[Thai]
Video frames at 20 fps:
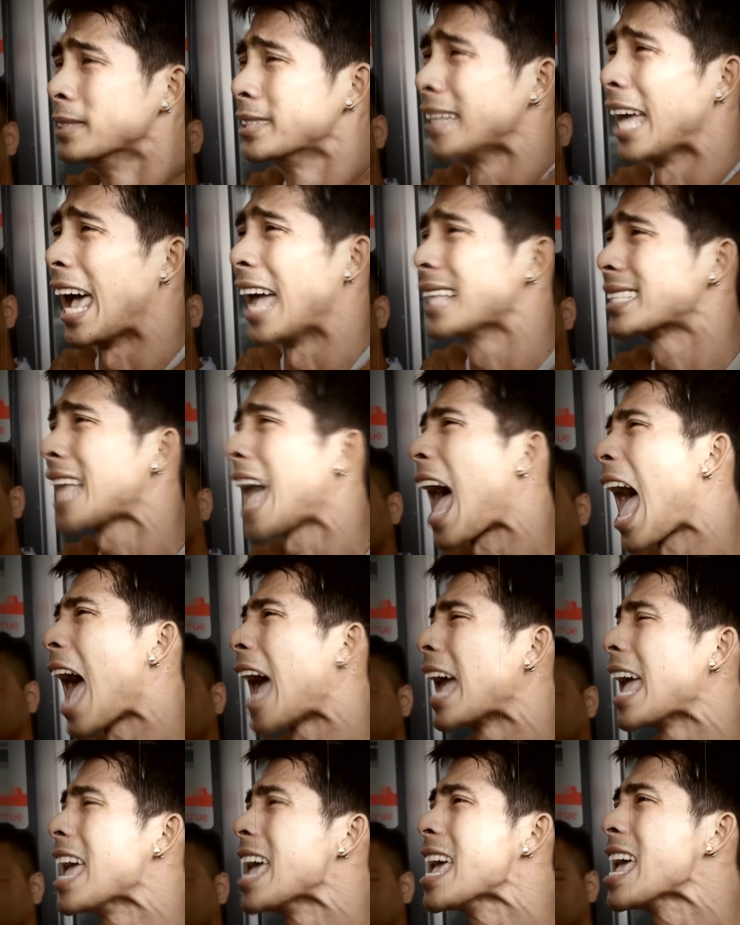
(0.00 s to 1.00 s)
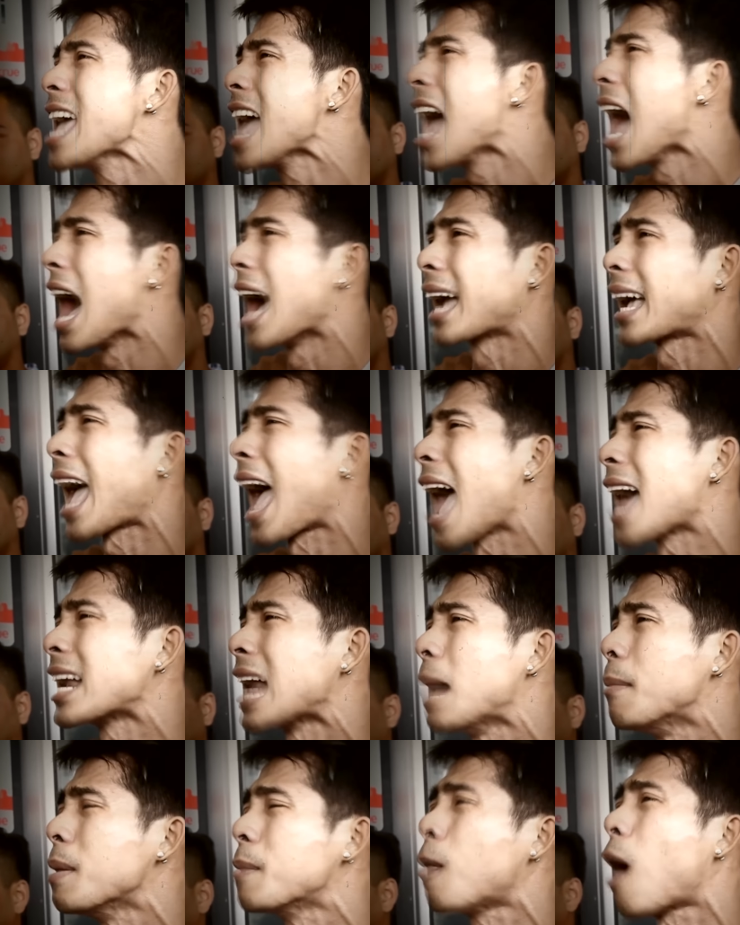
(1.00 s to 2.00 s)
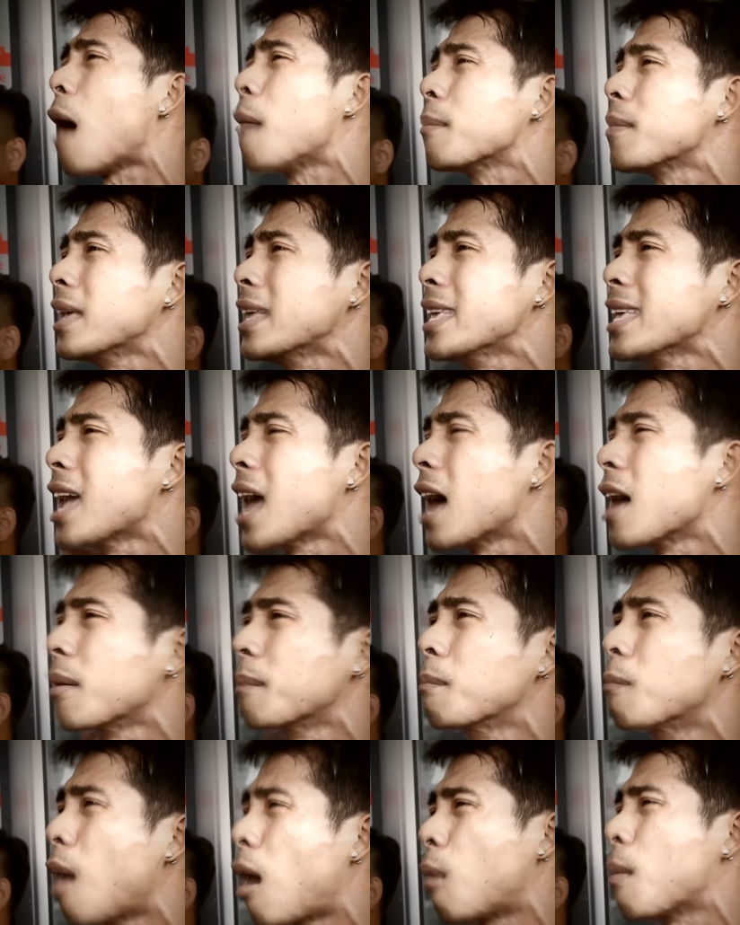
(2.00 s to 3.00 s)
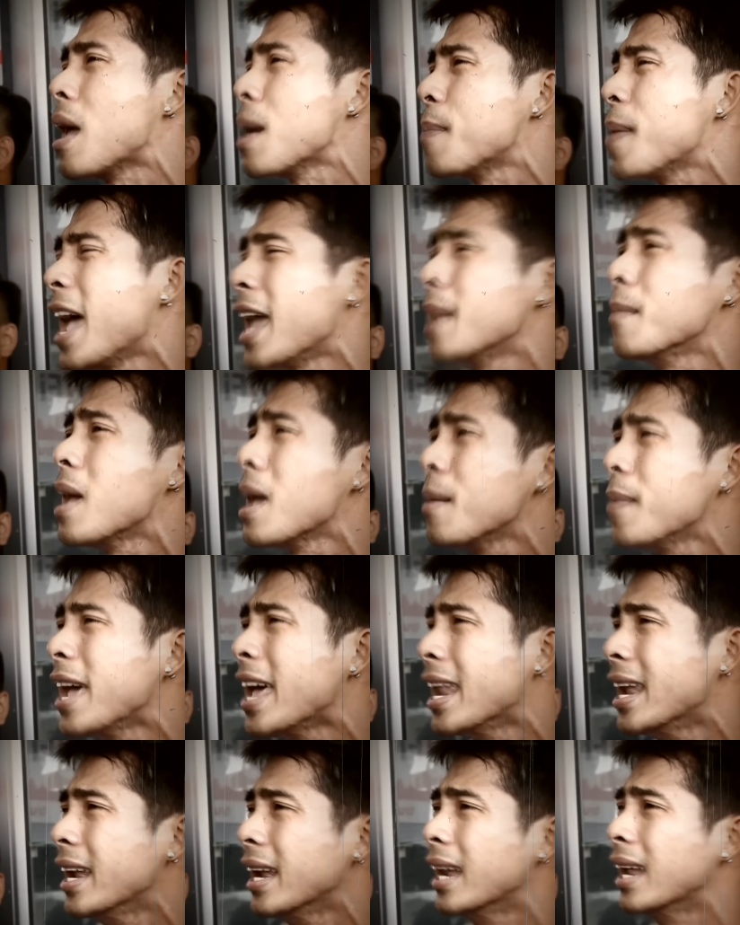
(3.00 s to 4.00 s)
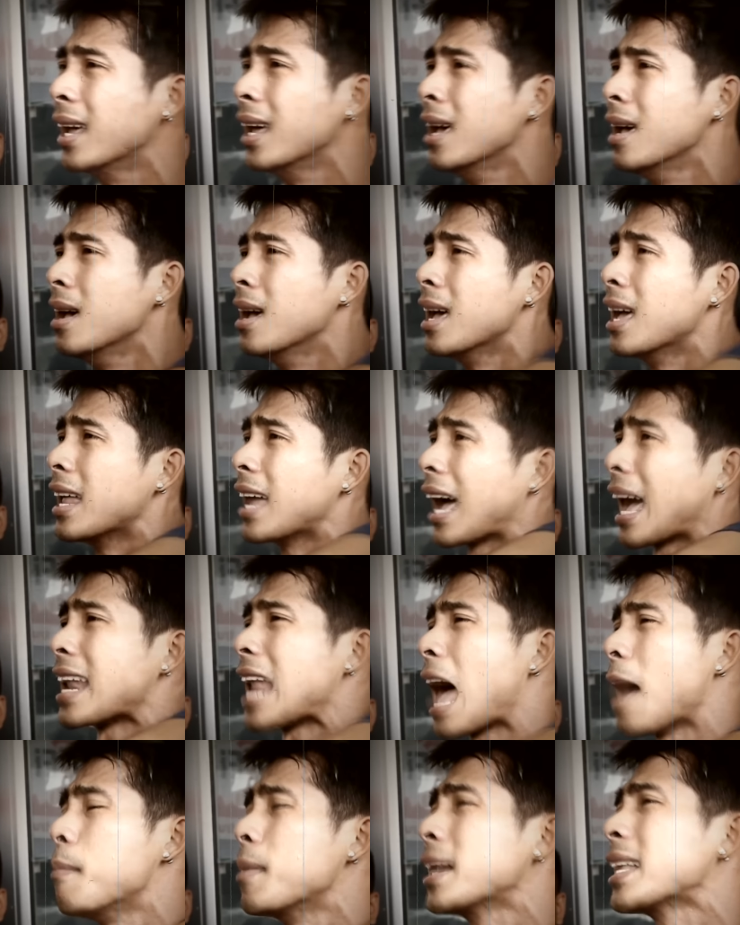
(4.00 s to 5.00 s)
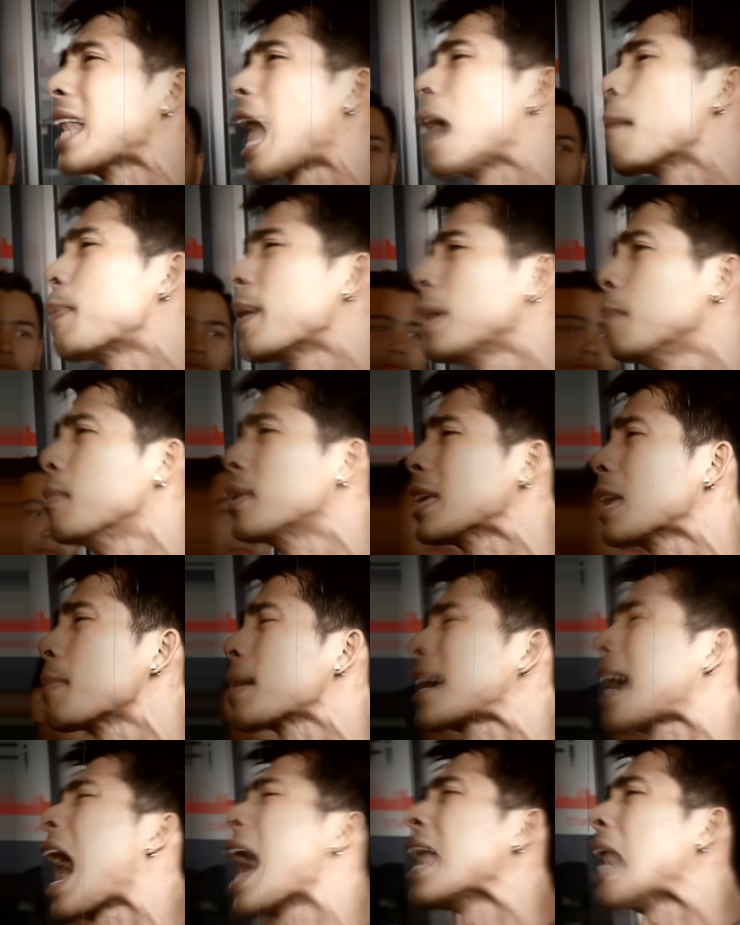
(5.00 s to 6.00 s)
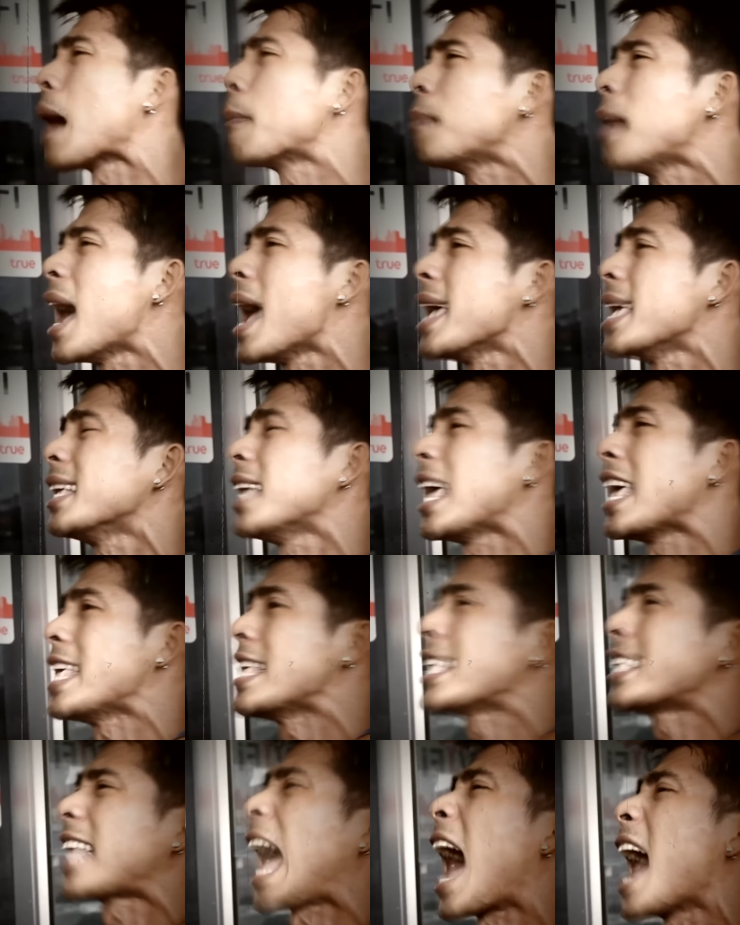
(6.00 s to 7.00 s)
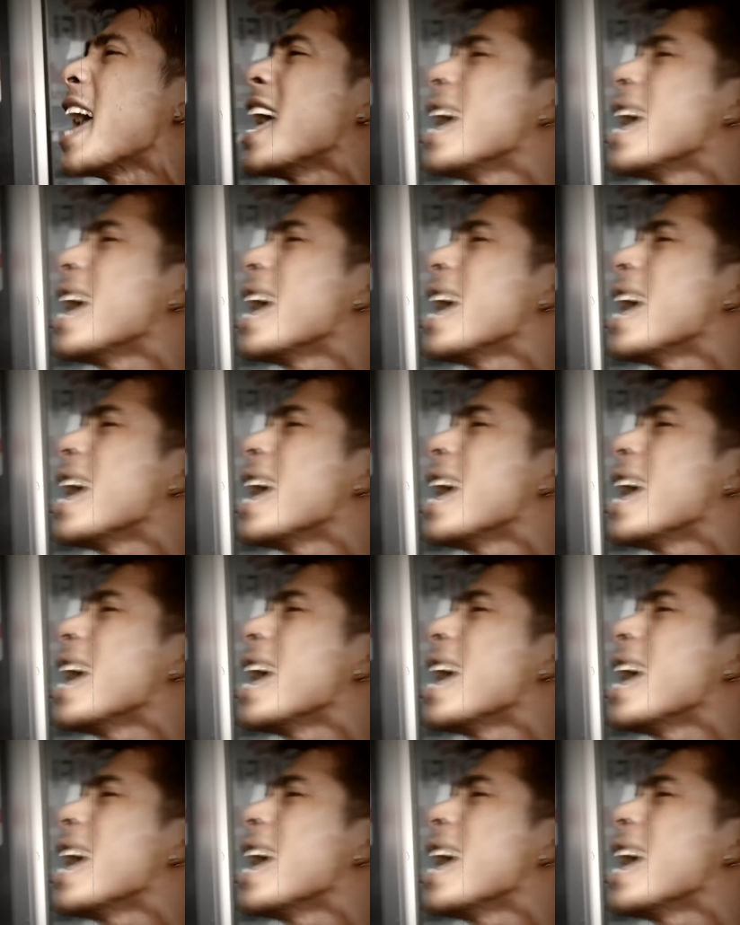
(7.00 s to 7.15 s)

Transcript: เสแสร้งอีแกล้งทำเป็นความมีบอกไม่ผิดไม่ผิดขนาดมึงรับผิดมึงยังไม่กล้ารับเลยจ